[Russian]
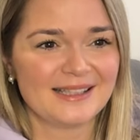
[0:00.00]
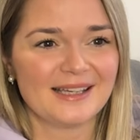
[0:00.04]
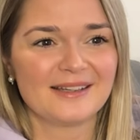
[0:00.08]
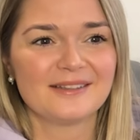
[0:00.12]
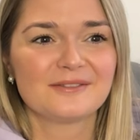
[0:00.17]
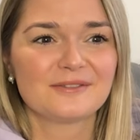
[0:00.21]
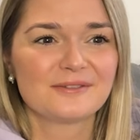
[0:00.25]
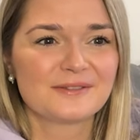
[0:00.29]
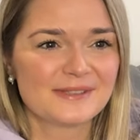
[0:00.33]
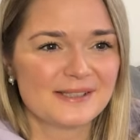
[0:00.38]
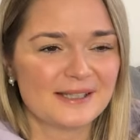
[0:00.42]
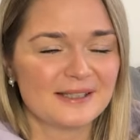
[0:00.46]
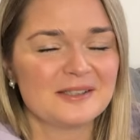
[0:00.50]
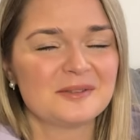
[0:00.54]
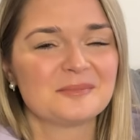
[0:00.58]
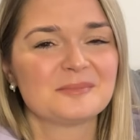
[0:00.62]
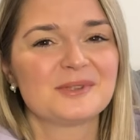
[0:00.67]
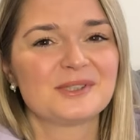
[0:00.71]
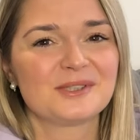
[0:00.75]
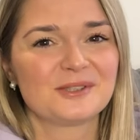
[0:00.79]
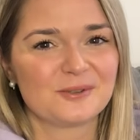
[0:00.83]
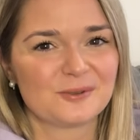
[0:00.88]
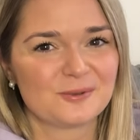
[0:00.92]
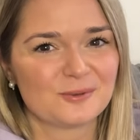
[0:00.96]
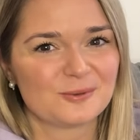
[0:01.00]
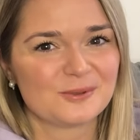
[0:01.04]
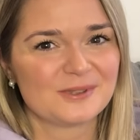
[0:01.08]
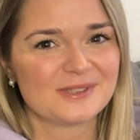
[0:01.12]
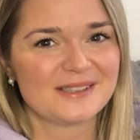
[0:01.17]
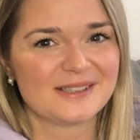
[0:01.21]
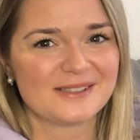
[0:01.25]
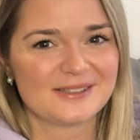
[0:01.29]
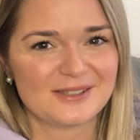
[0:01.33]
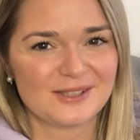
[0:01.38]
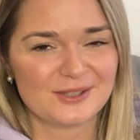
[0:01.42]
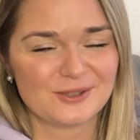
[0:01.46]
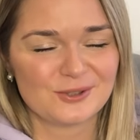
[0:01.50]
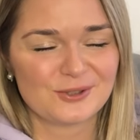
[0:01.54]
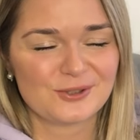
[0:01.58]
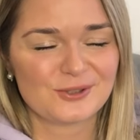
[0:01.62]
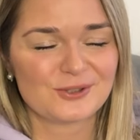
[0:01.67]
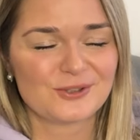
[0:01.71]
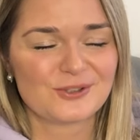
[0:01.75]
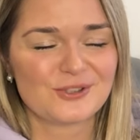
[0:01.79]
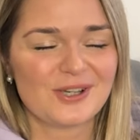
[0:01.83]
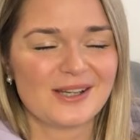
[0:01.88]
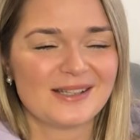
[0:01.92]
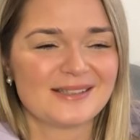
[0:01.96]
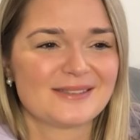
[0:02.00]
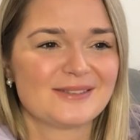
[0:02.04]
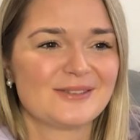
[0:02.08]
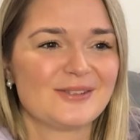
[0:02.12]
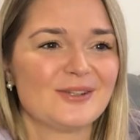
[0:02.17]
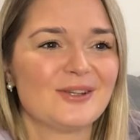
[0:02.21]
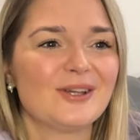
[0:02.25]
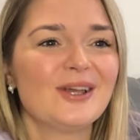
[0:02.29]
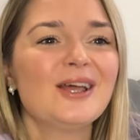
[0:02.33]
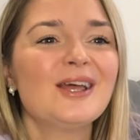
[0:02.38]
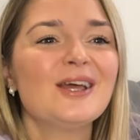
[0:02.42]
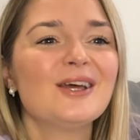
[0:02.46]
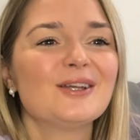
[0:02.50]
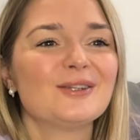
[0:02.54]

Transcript: Я в целом тренируюсь достаточно часто,